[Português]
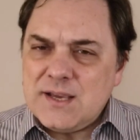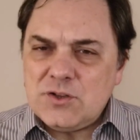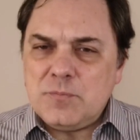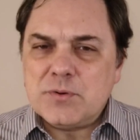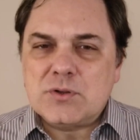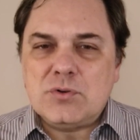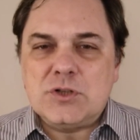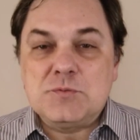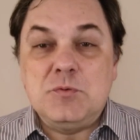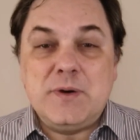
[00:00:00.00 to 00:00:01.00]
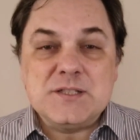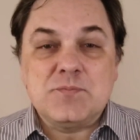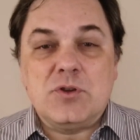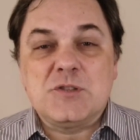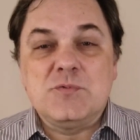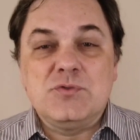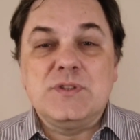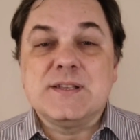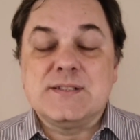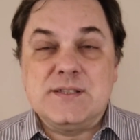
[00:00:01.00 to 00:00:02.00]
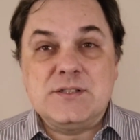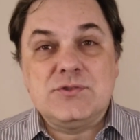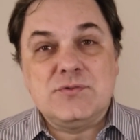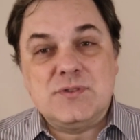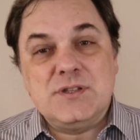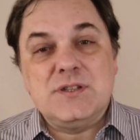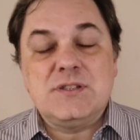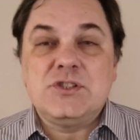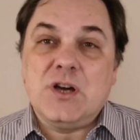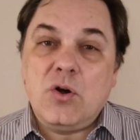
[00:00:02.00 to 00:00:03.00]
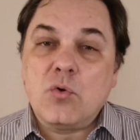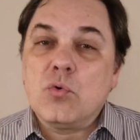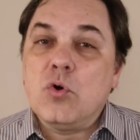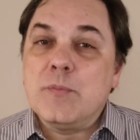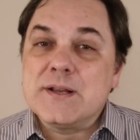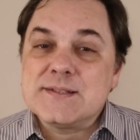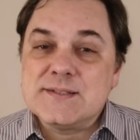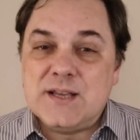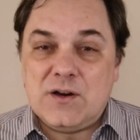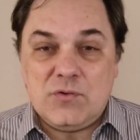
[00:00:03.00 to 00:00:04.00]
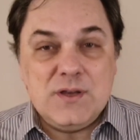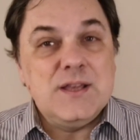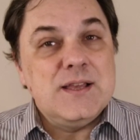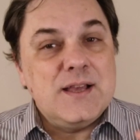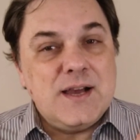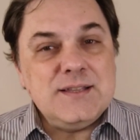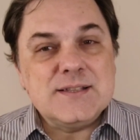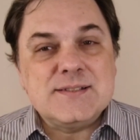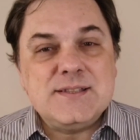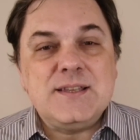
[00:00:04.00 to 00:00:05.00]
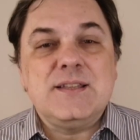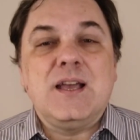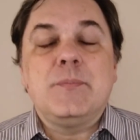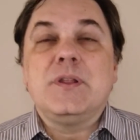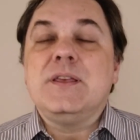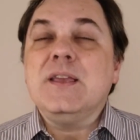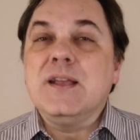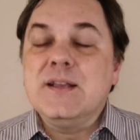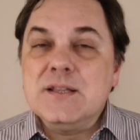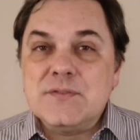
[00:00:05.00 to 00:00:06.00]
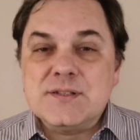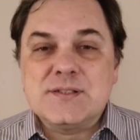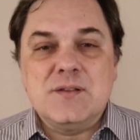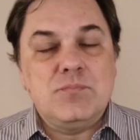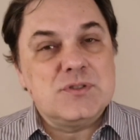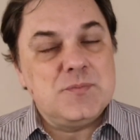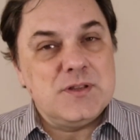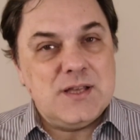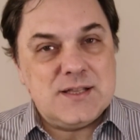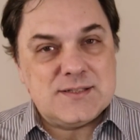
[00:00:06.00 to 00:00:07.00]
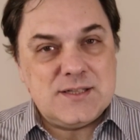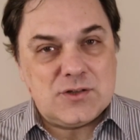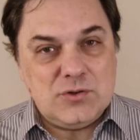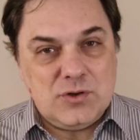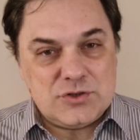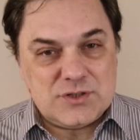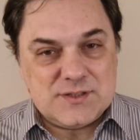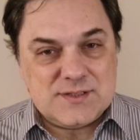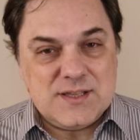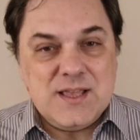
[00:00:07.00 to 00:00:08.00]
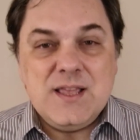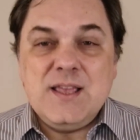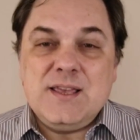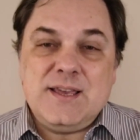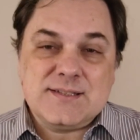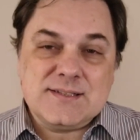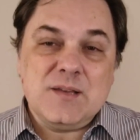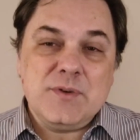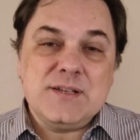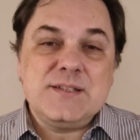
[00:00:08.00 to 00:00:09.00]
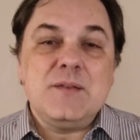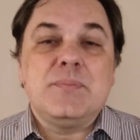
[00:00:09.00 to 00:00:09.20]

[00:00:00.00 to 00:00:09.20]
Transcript: Ainda é um protótipo mais próximo de um desejo que de algo comercial. Ainda assim, ele abre incríveis possibilidades tecnológicas. Resta saber se a